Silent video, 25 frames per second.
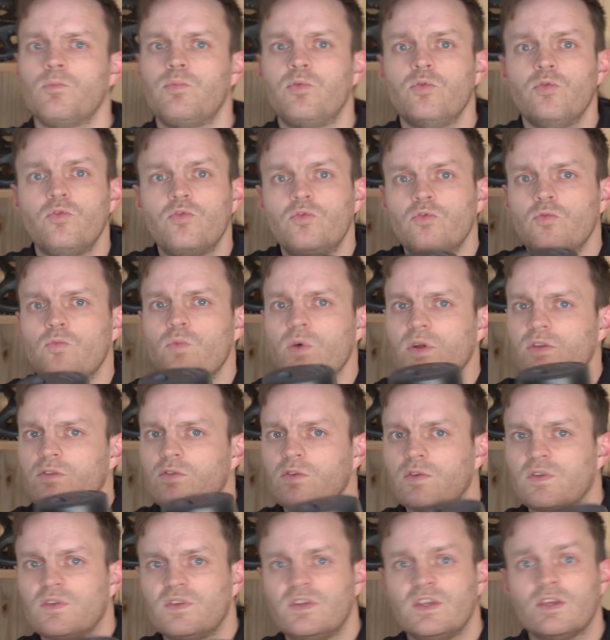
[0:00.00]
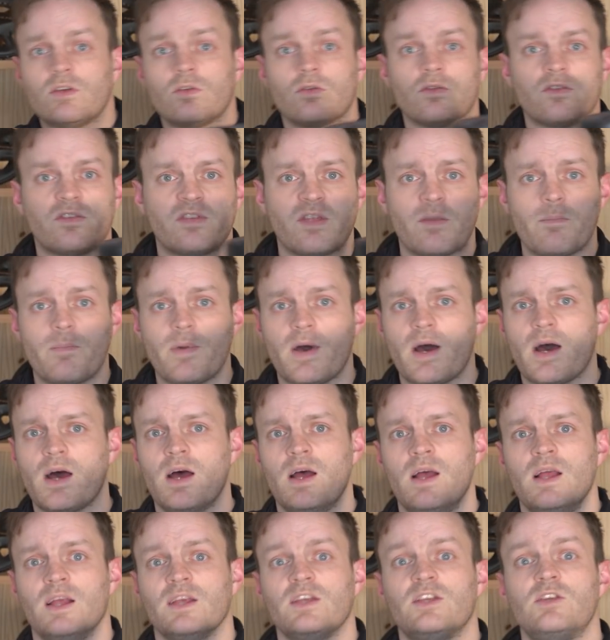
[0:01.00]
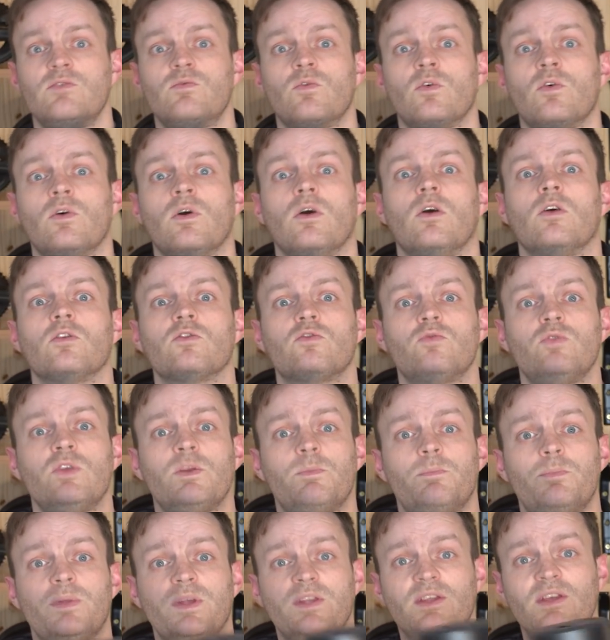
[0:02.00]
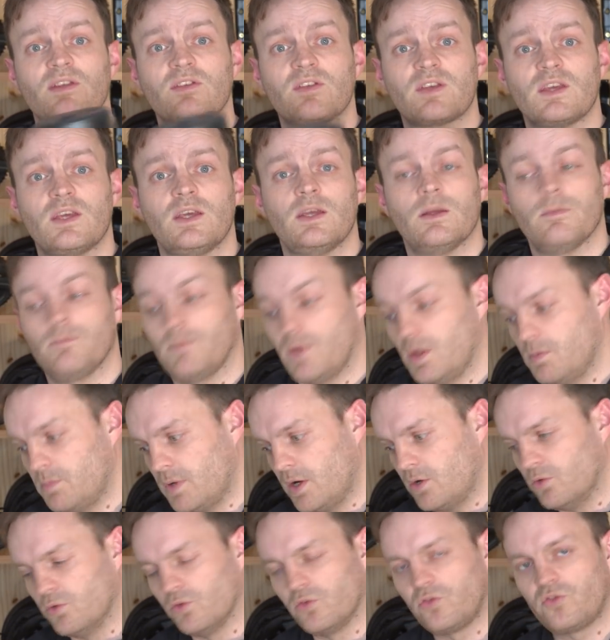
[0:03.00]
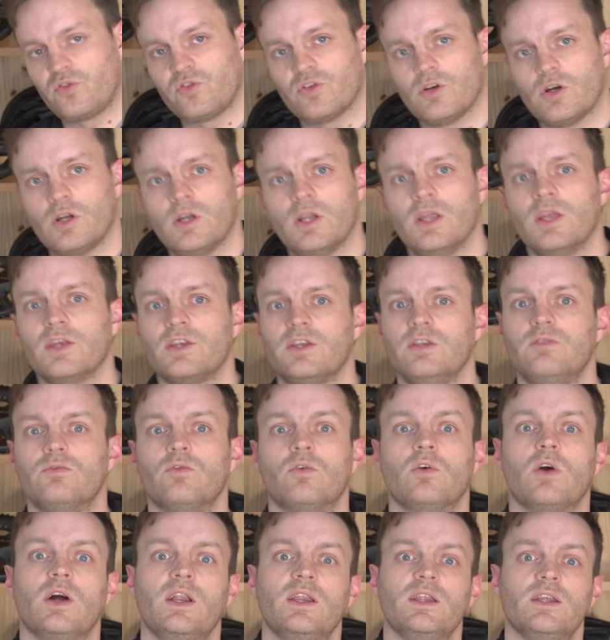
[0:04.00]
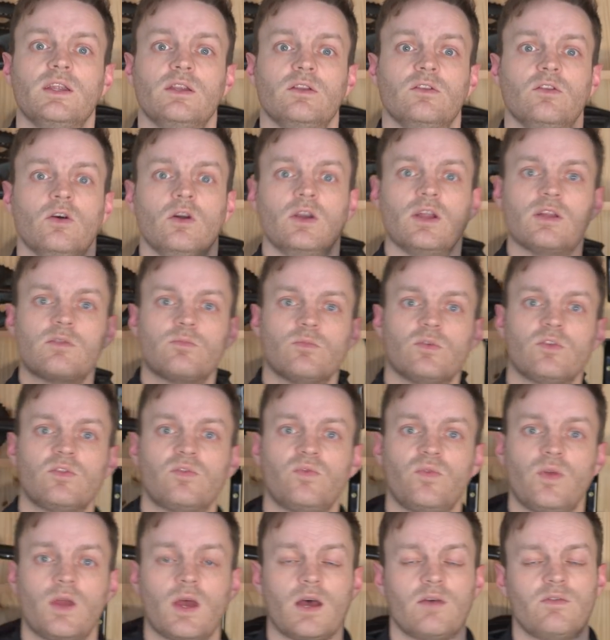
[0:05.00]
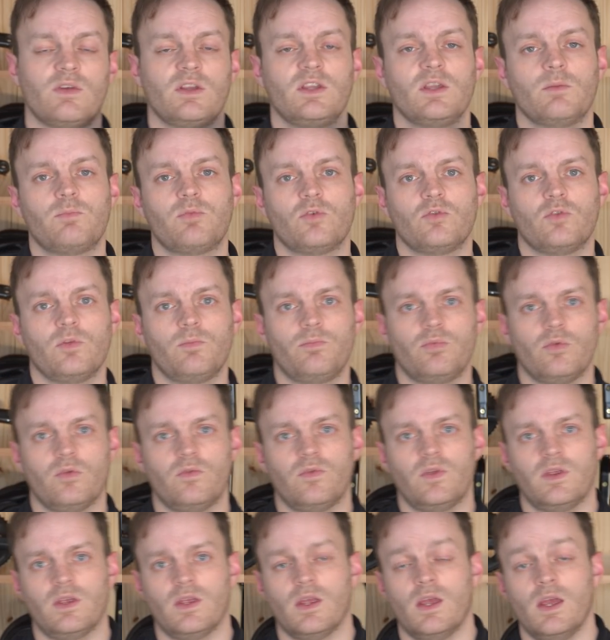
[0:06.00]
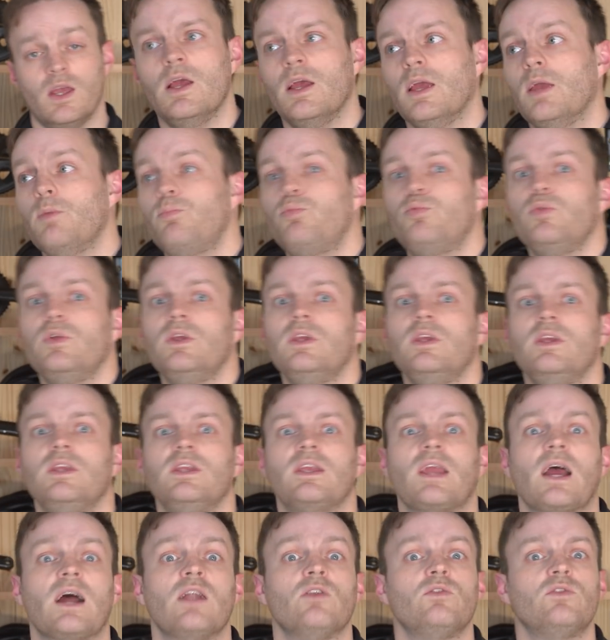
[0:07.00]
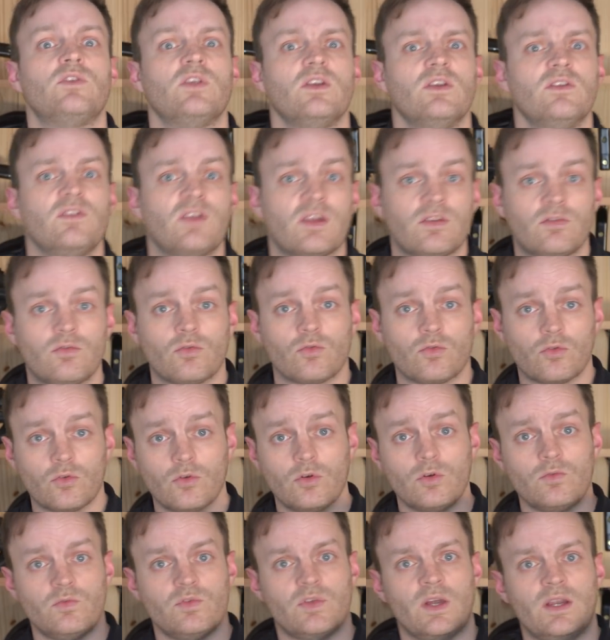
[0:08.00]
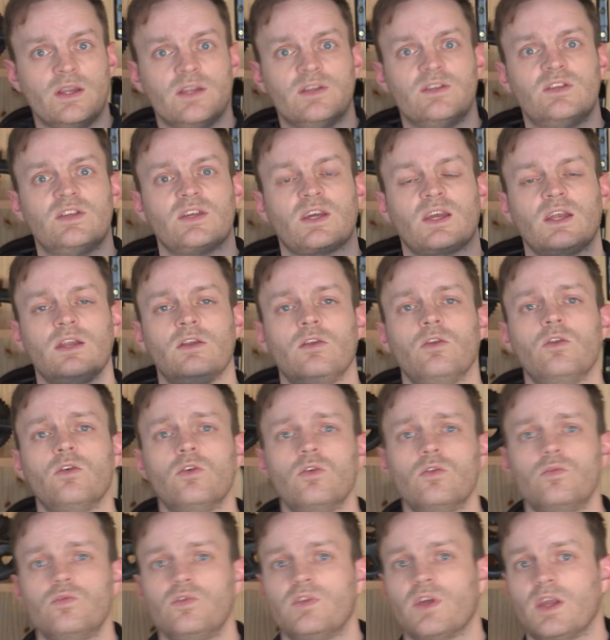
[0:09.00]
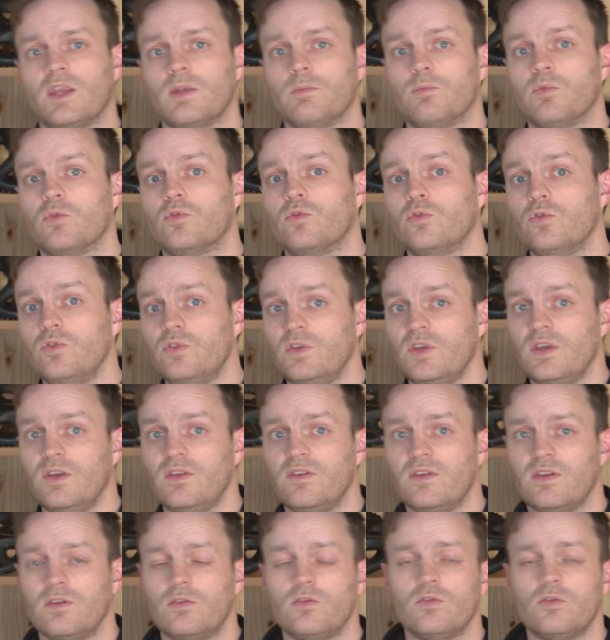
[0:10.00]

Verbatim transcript: plus ou moins toxiques, on ne sait pas, qui vont ensuite pénétrer et eh ben, le sol, qui vont aller dans l'atmosphère avec des produits pulvés. Et puis il y a l'utilisation d'eau, vous allez tirer de l'eau, vous allez beaucoup utiliser